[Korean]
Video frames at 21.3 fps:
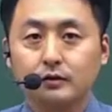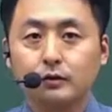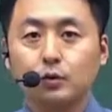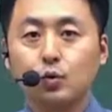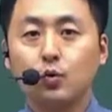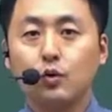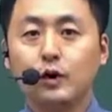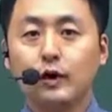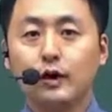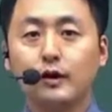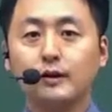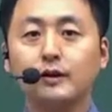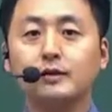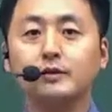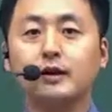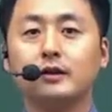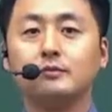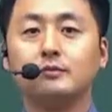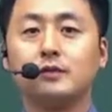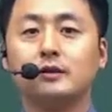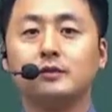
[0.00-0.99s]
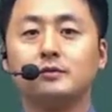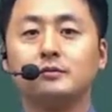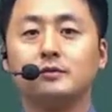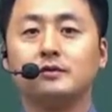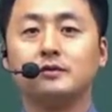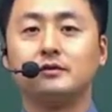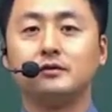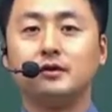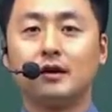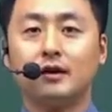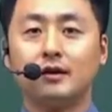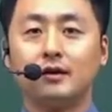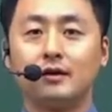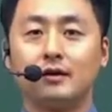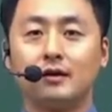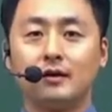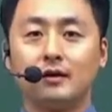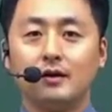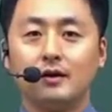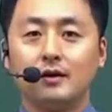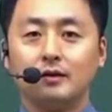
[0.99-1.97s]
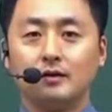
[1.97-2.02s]
통과해야 된다는 말씀이신데,
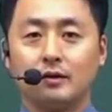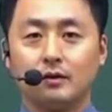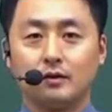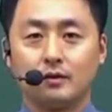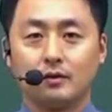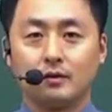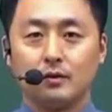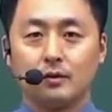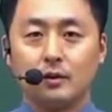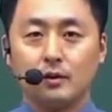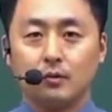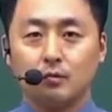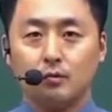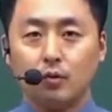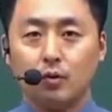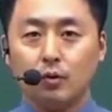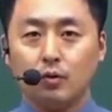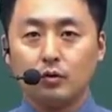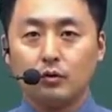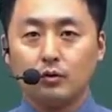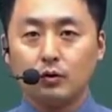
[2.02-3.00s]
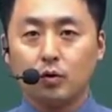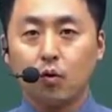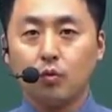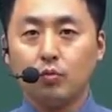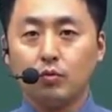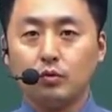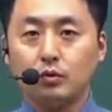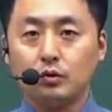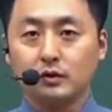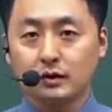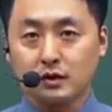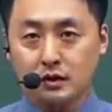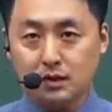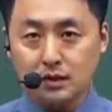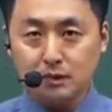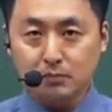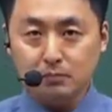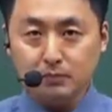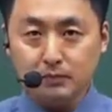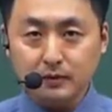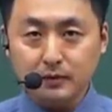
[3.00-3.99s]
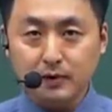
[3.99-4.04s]
예, 뭐 공부를
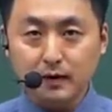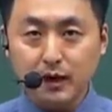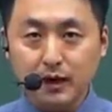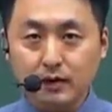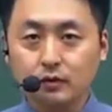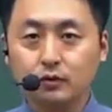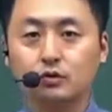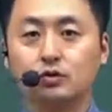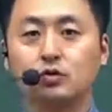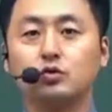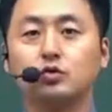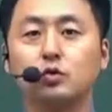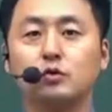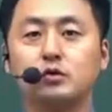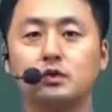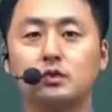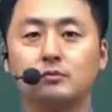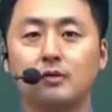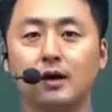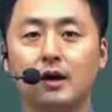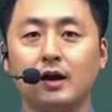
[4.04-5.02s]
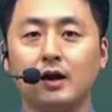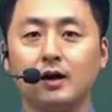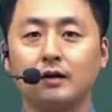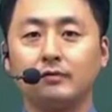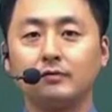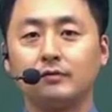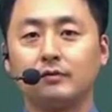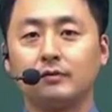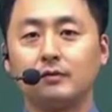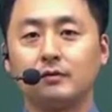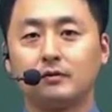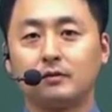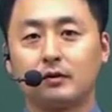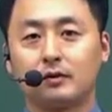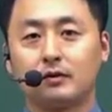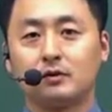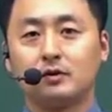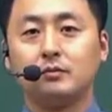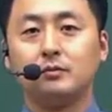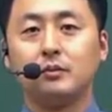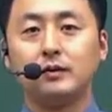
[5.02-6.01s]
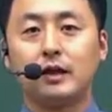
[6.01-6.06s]
깊게 하는 것도 좋지만 예,
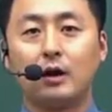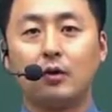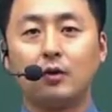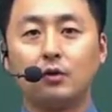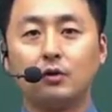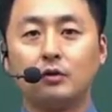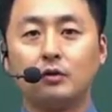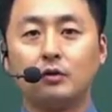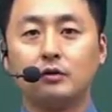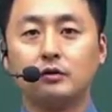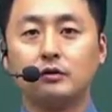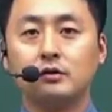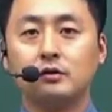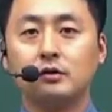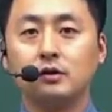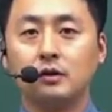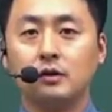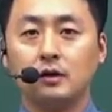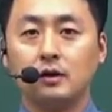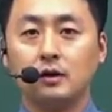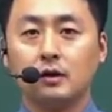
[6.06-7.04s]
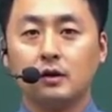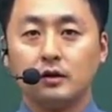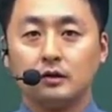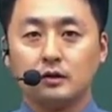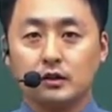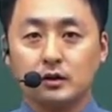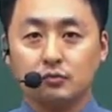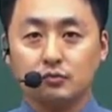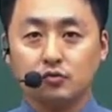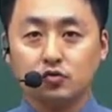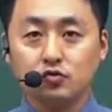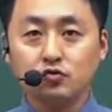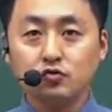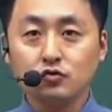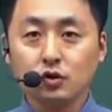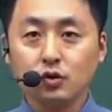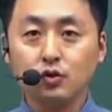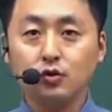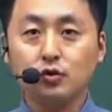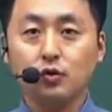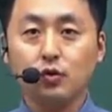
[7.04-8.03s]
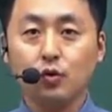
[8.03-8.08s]
시험에 나올 거를
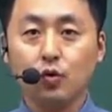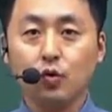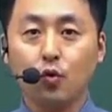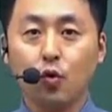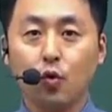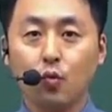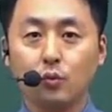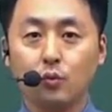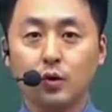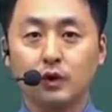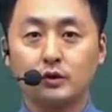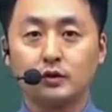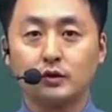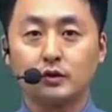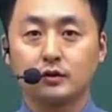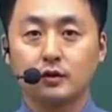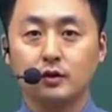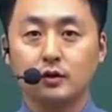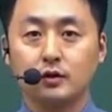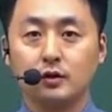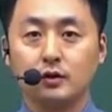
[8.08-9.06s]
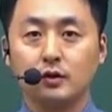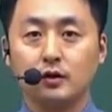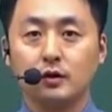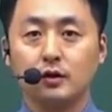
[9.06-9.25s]
집중적으로 공부하셔서